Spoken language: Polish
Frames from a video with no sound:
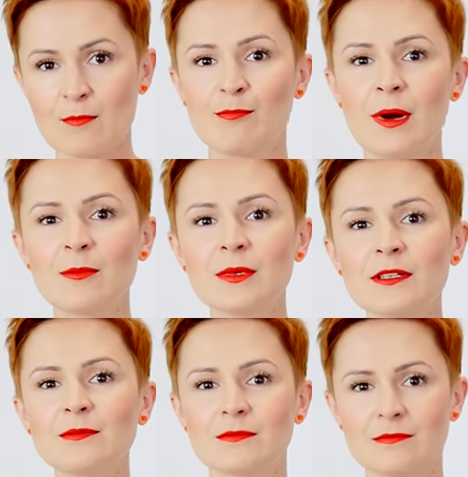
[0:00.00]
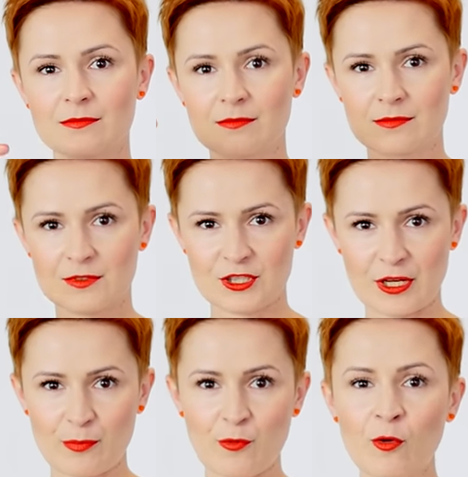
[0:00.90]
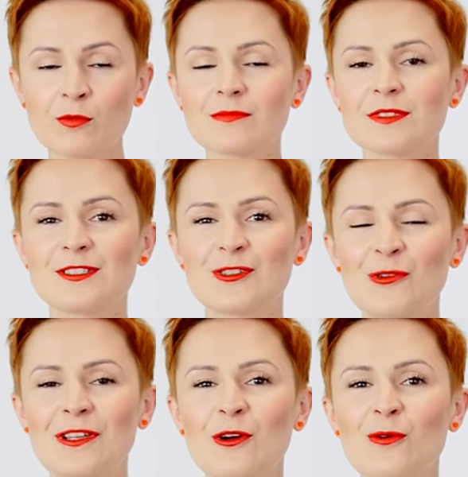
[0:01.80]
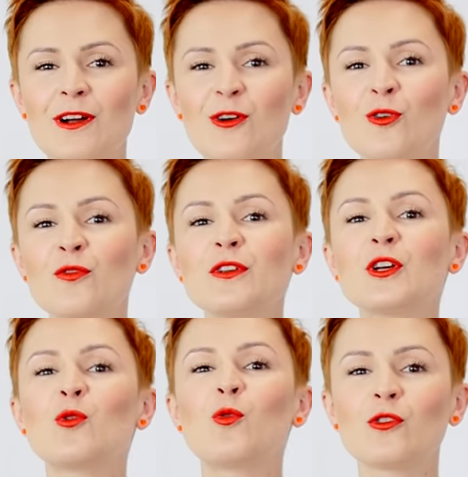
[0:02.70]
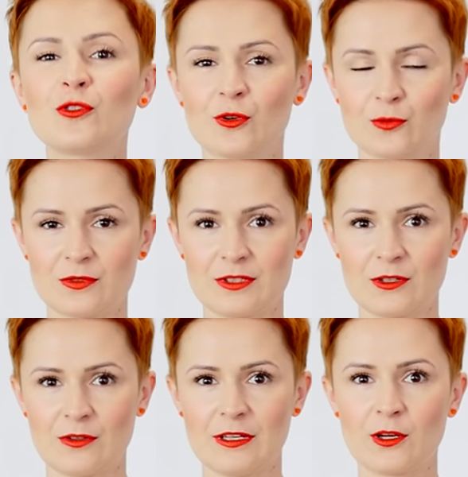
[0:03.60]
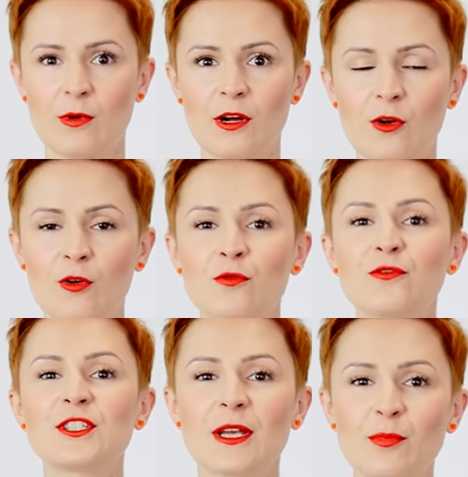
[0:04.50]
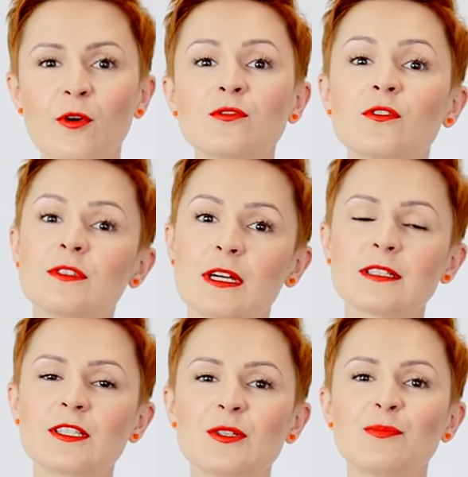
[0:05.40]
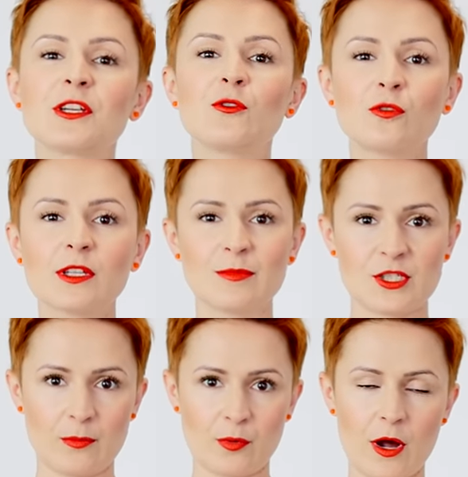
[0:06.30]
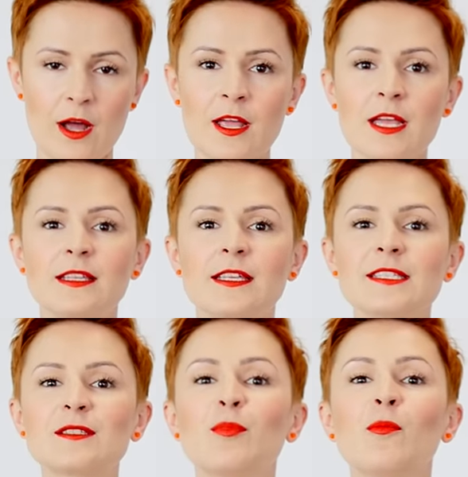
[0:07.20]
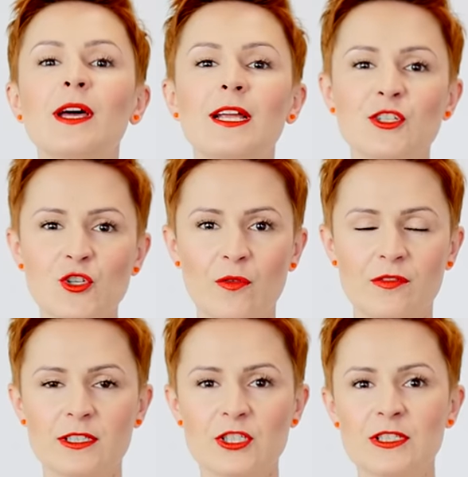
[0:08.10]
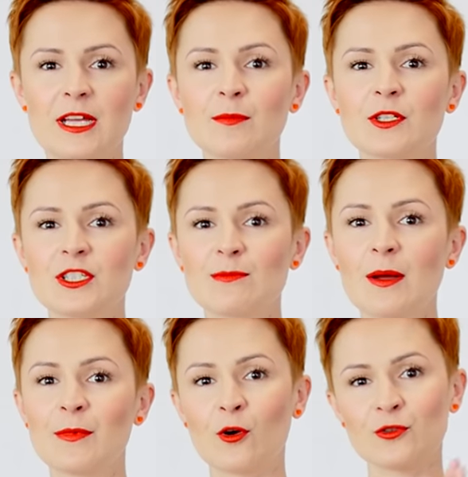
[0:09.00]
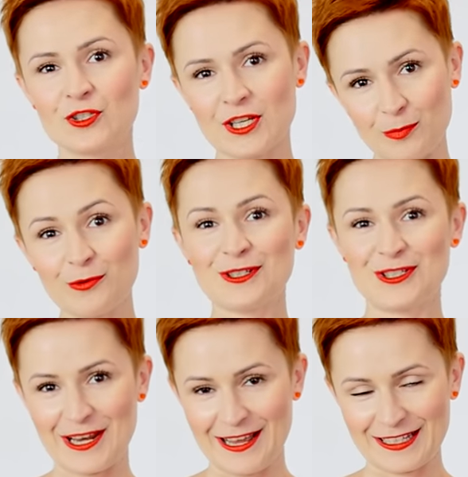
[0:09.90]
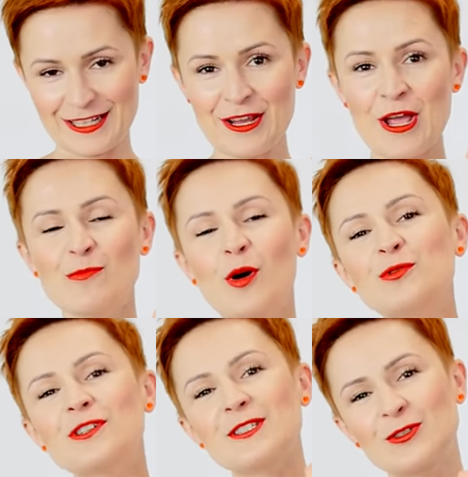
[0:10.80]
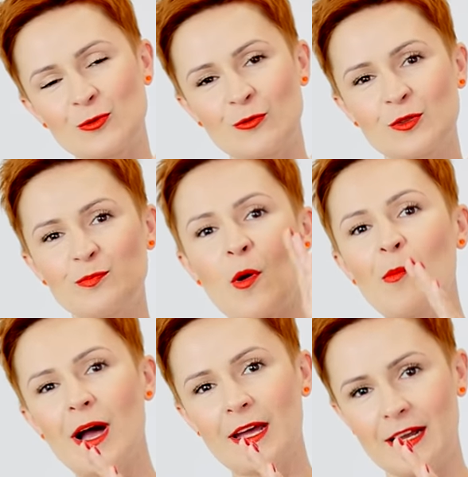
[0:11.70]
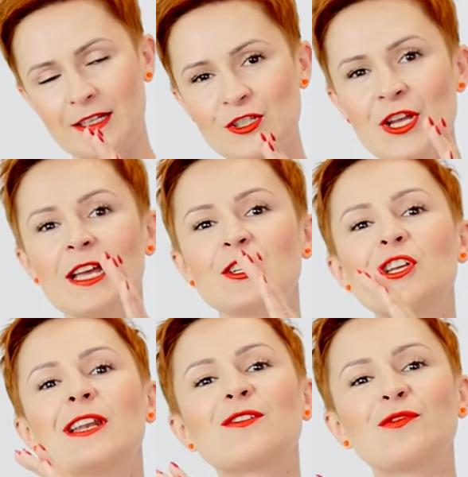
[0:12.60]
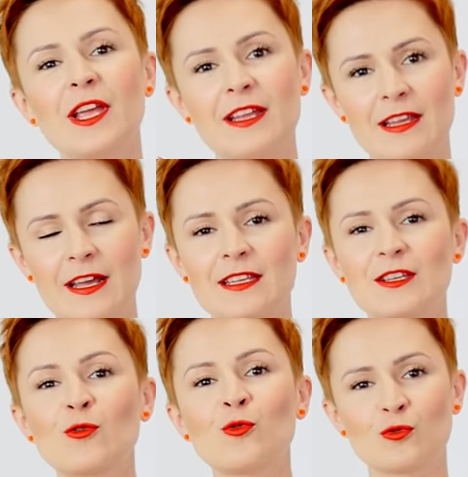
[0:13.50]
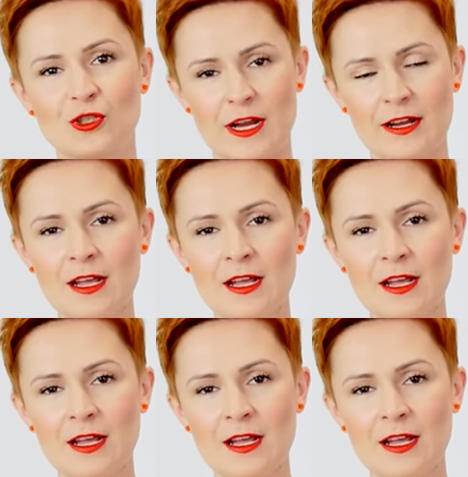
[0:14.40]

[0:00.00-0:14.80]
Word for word: mamy ciepłą stronę koła kolorów i chłodną stronę koła kolorów. Ciepłą to ta, gdzie biegunem ciepła jest pomarańczowy, czyli tam, gdzie mamy od ciepłych zieleni poprzez żółć, pomarańcz, czerwienie i róże,